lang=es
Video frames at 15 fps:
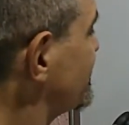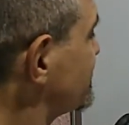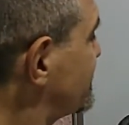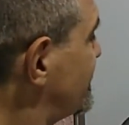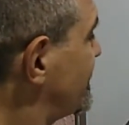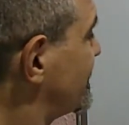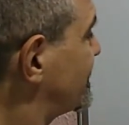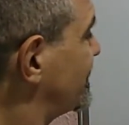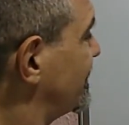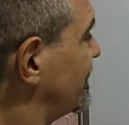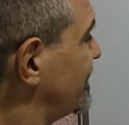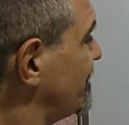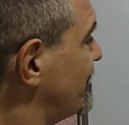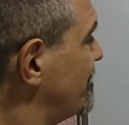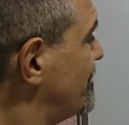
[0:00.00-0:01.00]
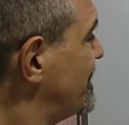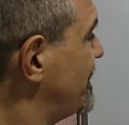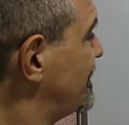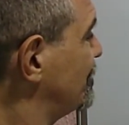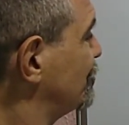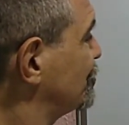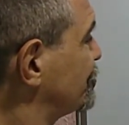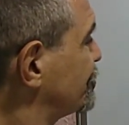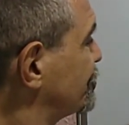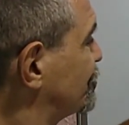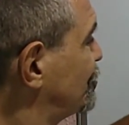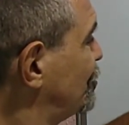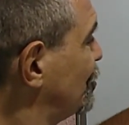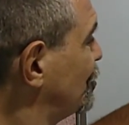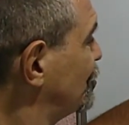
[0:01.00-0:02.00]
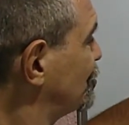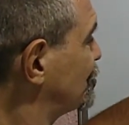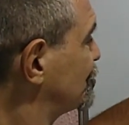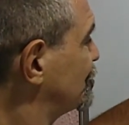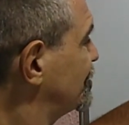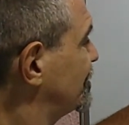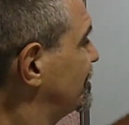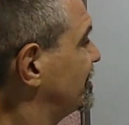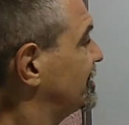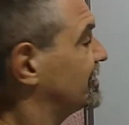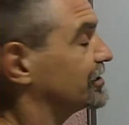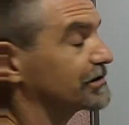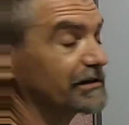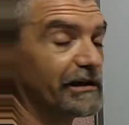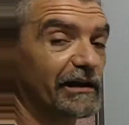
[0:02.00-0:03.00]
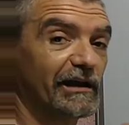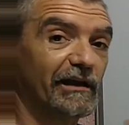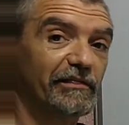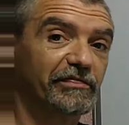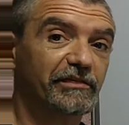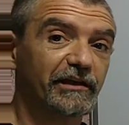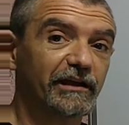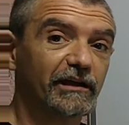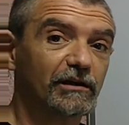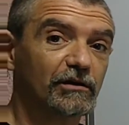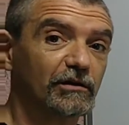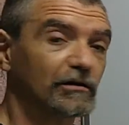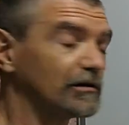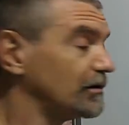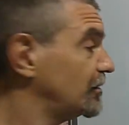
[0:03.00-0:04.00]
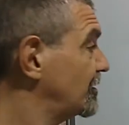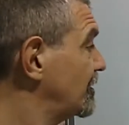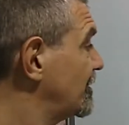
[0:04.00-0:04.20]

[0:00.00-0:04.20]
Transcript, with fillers: 7 menos 2, sería 5,